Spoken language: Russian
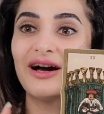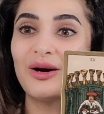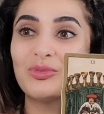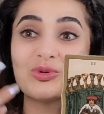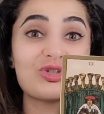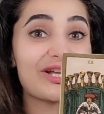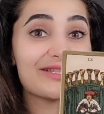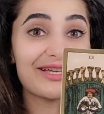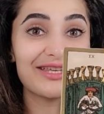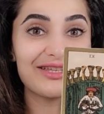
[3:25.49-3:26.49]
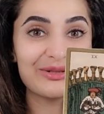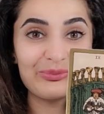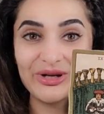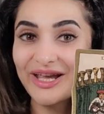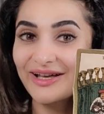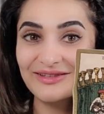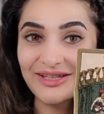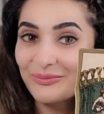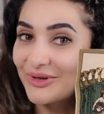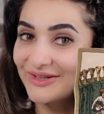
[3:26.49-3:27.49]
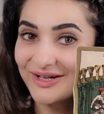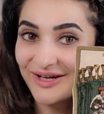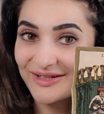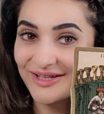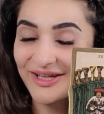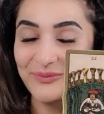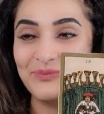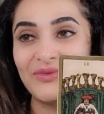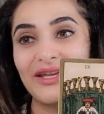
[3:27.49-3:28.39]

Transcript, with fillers: а, получать какие-то приятные подарки.